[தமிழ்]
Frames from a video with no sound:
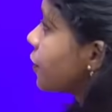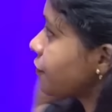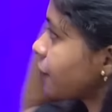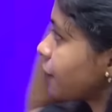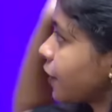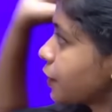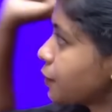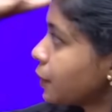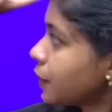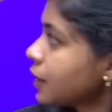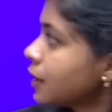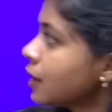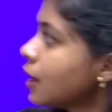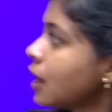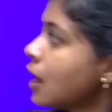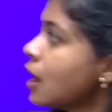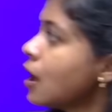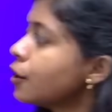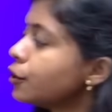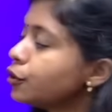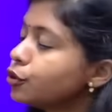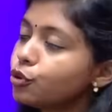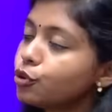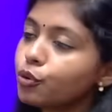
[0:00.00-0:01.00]
ஃபைவ் ஒன்
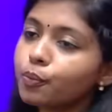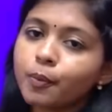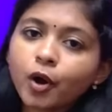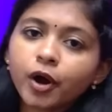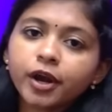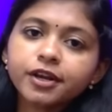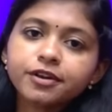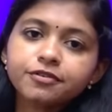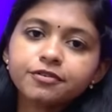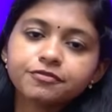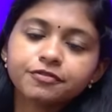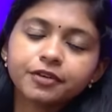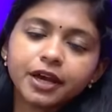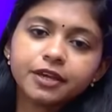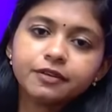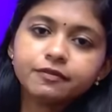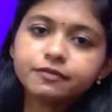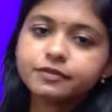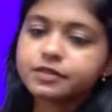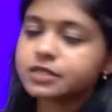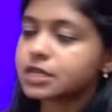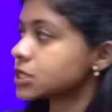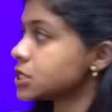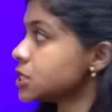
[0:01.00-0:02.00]
டூ பாயிண்ட் ஃபைவ்
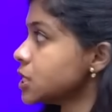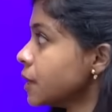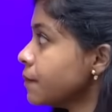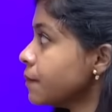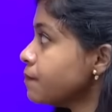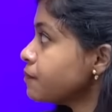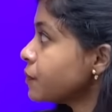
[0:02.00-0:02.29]
சிக்ஸ்